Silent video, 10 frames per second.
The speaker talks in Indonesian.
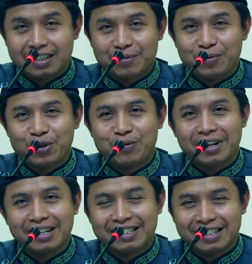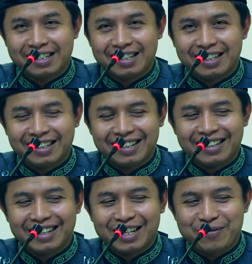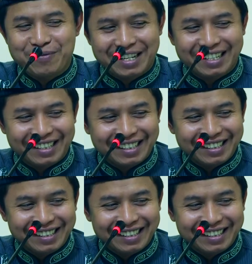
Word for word: Sepuluh bahasa lebih ya.